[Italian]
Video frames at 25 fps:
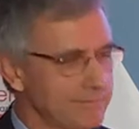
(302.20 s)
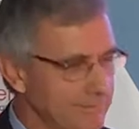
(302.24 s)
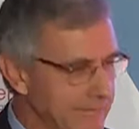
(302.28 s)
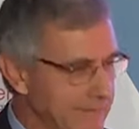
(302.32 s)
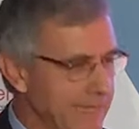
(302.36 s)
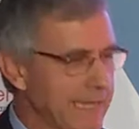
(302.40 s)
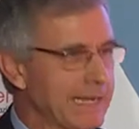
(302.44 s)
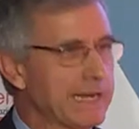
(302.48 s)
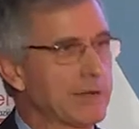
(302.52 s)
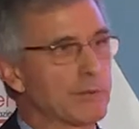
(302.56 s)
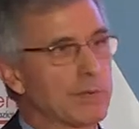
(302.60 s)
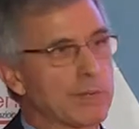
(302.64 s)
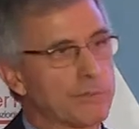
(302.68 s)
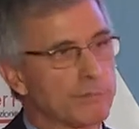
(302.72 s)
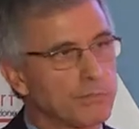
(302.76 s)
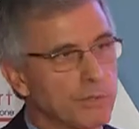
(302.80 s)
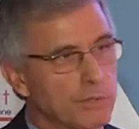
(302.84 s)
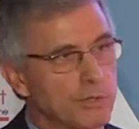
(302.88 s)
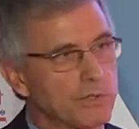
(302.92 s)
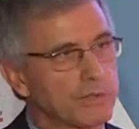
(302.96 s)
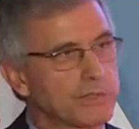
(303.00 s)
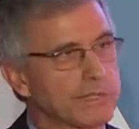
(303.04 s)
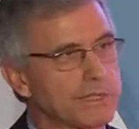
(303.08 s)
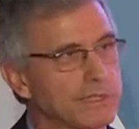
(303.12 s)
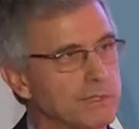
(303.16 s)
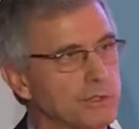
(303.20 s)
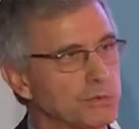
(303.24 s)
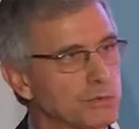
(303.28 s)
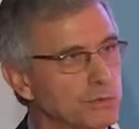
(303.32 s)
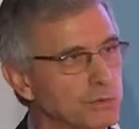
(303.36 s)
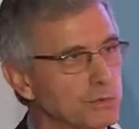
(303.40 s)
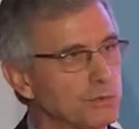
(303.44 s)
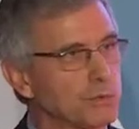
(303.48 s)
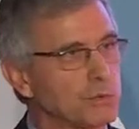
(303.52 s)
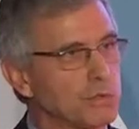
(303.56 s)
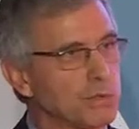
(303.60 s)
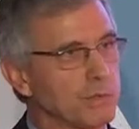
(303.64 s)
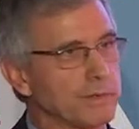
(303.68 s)
era una borsa di
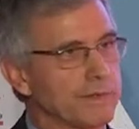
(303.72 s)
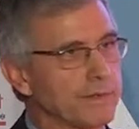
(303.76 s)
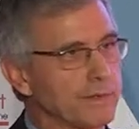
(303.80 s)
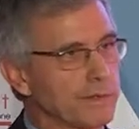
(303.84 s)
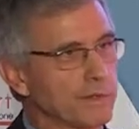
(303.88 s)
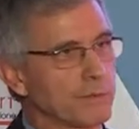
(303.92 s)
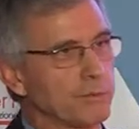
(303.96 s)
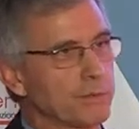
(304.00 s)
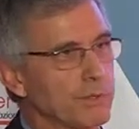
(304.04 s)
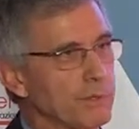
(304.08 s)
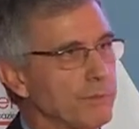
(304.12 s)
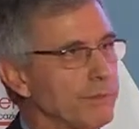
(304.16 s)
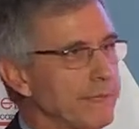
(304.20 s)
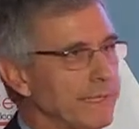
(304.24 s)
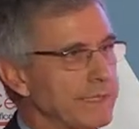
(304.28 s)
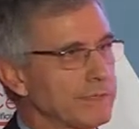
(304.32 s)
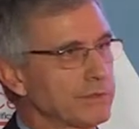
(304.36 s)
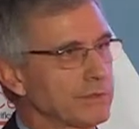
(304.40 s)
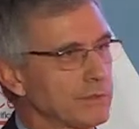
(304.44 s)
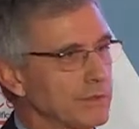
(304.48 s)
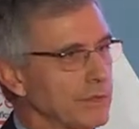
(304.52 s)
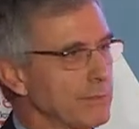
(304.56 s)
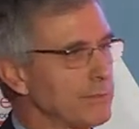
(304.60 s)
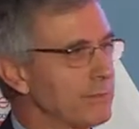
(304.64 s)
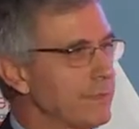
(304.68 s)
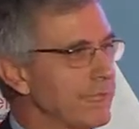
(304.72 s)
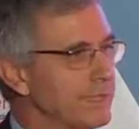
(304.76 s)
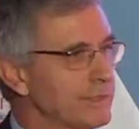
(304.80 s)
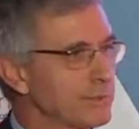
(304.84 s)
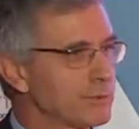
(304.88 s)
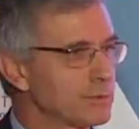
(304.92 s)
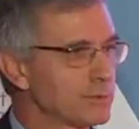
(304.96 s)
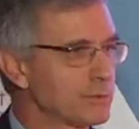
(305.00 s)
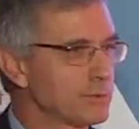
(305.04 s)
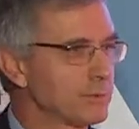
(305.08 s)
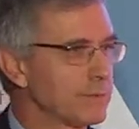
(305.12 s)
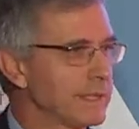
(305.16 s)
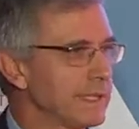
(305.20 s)
studio, mi avevano promesso che mi
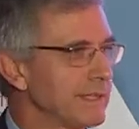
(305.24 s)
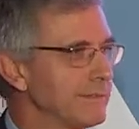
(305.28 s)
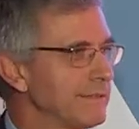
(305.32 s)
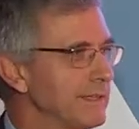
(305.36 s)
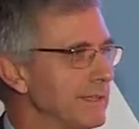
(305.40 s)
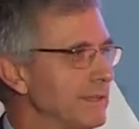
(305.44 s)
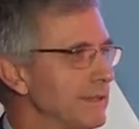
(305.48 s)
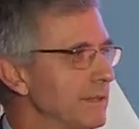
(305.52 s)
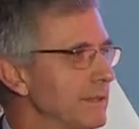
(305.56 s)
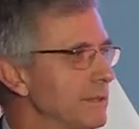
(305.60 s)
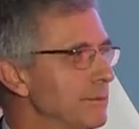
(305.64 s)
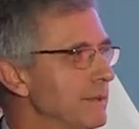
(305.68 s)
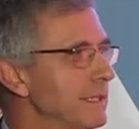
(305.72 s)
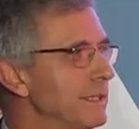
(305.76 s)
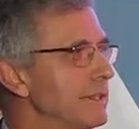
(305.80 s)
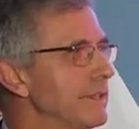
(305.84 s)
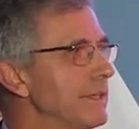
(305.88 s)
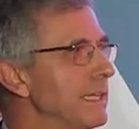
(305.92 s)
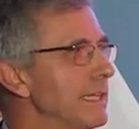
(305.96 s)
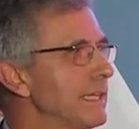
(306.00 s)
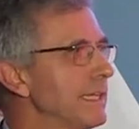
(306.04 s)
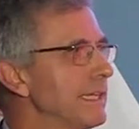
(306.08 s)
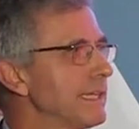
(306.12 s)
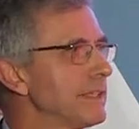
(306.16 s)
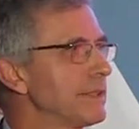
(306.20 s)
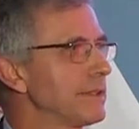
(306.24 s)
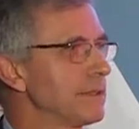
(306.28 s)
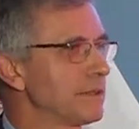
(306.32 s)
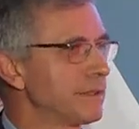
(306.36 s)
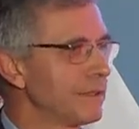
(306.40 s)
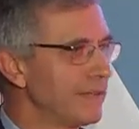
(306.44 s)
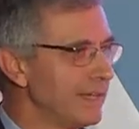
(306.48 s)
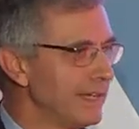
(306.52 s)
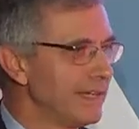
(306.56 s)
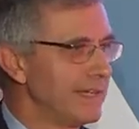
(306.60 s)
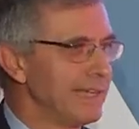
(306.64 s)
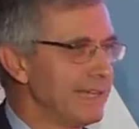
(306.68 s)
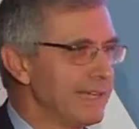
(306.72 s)
assumevano, allora quando le ha detto
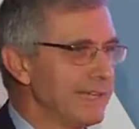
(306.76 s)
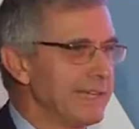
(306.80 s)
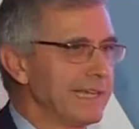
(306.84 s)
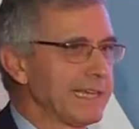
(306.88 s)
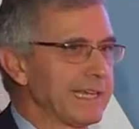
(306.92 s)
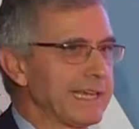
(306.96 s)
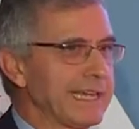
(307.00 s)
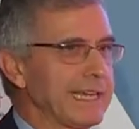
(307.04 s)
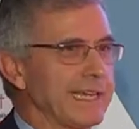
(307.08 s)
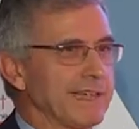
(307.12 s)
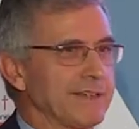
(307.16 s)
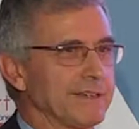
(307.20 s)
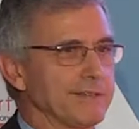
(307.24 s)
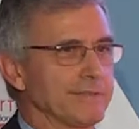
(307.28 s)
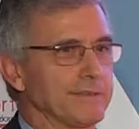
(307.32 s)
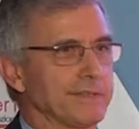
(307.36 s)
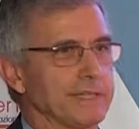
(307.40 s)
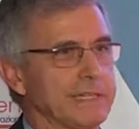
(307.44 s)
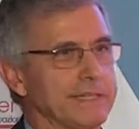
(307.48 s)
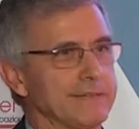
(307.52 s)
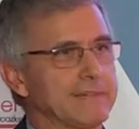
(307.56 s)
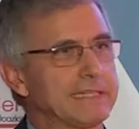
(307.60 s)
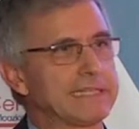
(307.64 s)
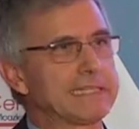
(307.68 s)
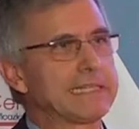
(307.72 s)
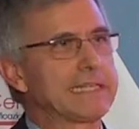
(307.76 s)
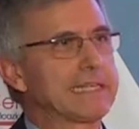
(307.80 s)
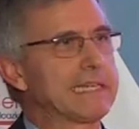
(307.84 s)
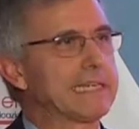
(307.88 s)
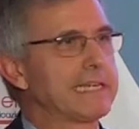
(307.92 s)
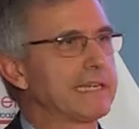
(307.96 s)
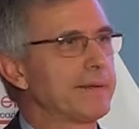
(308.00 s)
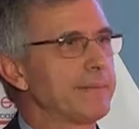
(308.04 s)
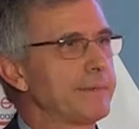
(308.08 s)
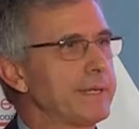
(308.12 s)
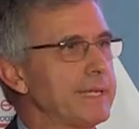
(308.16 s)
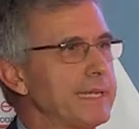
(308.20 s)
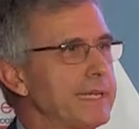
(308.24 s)
che voleva andare in
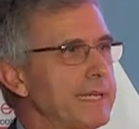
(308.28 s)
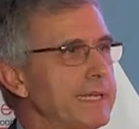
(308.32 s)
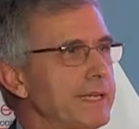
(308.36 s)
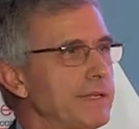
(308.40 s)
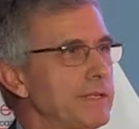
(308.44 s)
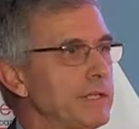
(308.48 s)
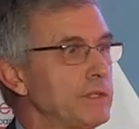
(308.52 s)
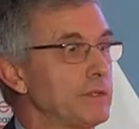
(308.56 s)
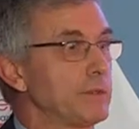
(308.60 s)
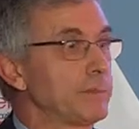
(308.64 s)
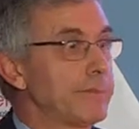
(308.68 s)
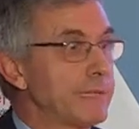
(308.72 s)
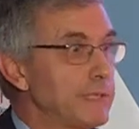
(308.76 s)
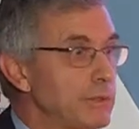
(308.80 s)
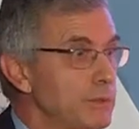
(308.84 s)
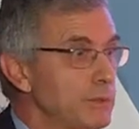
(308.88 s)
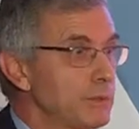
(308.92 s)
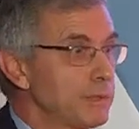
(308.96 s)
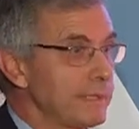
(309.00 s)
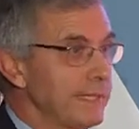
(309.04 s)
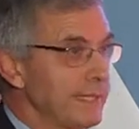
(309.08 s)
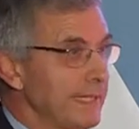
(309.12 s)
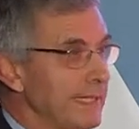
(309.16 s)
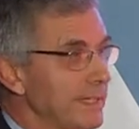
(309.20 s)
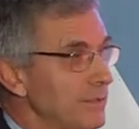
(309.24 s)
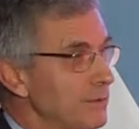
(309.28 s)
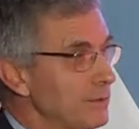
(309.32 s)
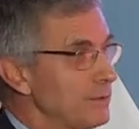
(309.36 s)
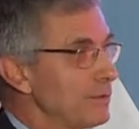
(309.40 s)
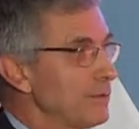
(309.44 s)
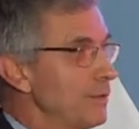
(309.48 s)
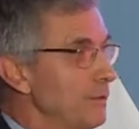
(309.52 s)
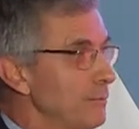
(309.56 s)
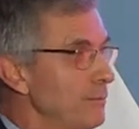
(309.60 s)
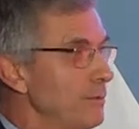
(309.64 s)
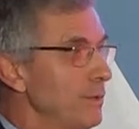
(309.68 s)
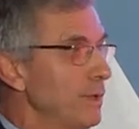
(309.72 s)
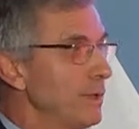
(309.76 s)
America, ha detto ma no, adesso
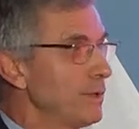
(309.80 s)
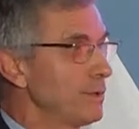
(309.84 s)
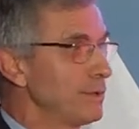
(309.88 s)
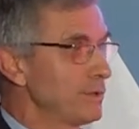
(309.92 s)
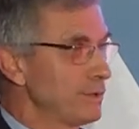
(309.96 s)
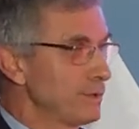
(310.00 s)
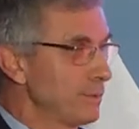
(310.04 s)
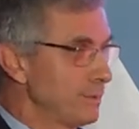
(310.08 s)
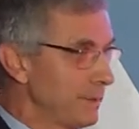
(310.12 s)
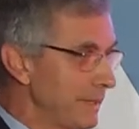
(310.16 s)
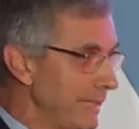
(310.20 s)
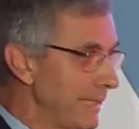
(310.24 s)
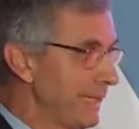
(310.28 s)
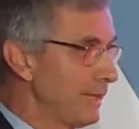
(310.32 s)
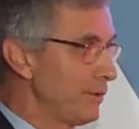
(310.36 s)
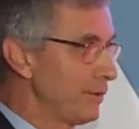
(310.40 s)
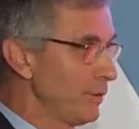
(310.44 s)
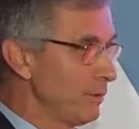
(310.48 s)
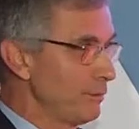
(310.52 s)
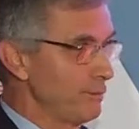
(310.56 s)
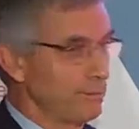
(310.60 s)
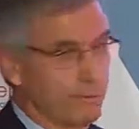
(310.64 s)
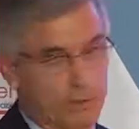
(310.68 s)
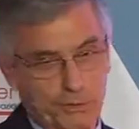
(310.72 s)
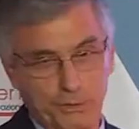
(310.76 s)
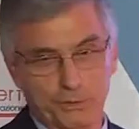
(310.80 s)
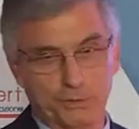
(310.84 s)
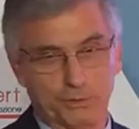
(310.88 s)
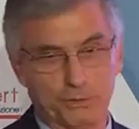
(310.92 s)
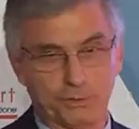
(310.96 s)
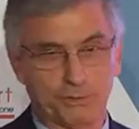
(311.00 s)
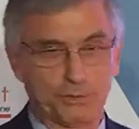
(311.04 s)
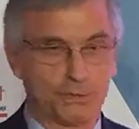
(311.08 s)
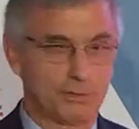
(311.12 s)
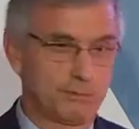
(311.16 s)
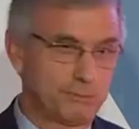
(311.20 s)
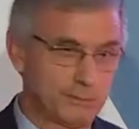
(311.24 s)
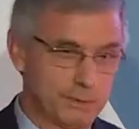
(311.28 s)
il posto, mi danno il
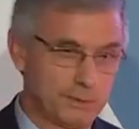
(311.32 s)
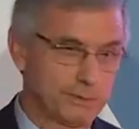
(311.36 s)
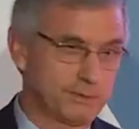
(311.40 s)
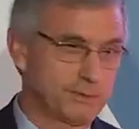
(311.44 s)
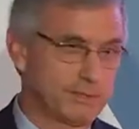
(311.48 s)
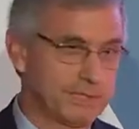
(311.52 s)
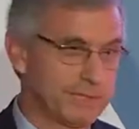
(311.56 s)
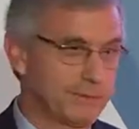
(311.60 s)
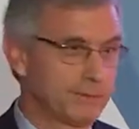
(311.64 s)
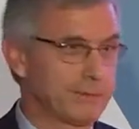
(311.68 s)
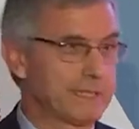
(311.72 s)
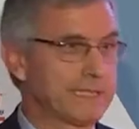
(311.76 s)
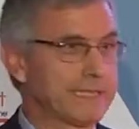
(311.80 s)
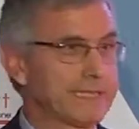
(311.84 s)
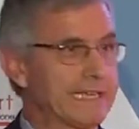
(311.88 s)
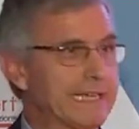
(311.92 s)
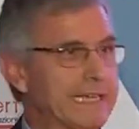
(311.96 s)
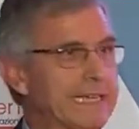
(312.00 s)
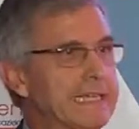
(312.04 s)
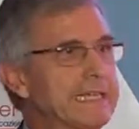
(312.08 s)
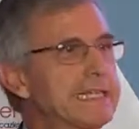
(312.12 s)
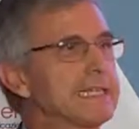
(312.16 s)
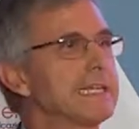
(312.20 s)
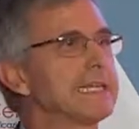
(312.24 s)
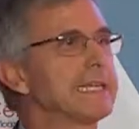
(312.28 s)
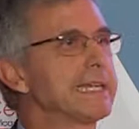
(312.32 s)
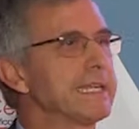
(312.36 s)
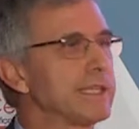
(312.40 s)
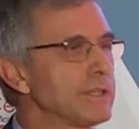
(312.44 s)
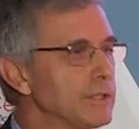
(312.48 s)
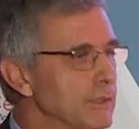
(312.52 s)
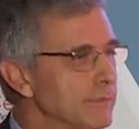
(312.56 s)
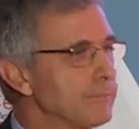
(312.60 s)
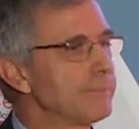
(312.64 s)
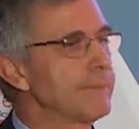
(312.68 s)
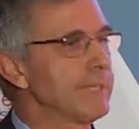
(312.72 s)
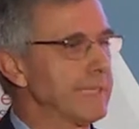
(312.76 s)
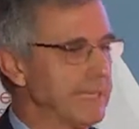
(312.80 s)
posto, non possiamo andare, lì ha
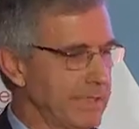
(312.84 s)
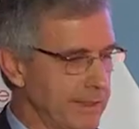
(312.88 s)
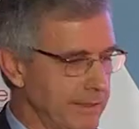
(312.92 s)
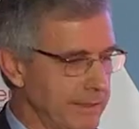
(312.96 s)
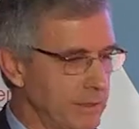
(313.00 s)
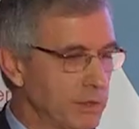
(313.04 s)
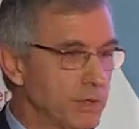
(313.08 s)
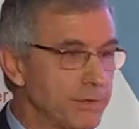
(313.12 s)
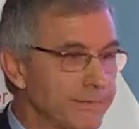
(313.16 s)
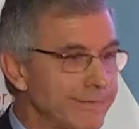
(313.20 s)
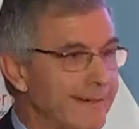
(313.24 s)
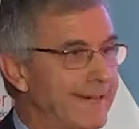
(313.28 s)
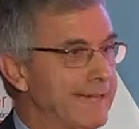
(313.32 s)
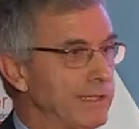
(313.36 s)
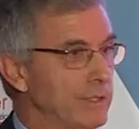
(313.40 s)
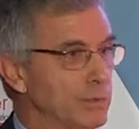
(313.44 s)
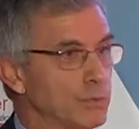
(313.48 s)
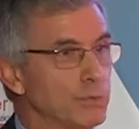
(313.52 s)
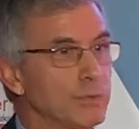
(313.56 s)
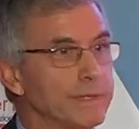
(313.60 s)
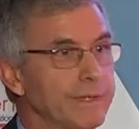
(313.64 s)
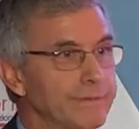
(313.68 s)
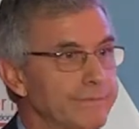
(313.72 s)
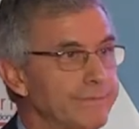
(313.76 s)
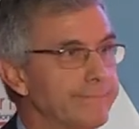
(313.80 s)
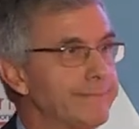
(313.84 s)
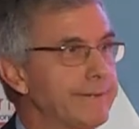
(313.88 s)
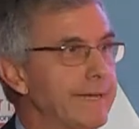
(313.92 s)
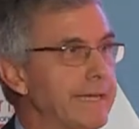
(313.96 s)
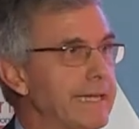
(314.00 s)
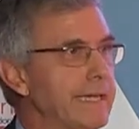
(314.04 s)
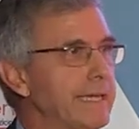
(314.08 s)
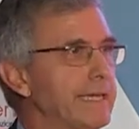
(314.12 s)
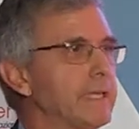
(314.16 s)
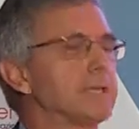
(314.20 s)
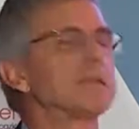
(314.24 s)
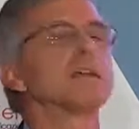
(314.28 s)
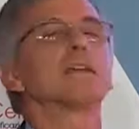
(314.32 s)
detto bene, io vado, tu che
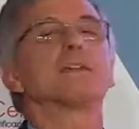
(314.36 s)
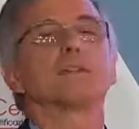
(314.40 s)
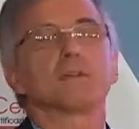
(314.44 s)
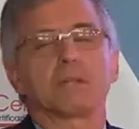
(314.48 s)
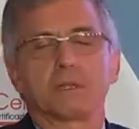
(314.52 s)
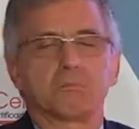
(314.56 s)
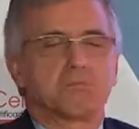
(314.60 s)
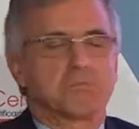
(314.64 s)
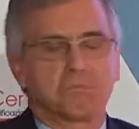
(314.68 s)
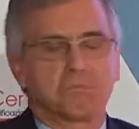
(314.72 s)
fai? Allora,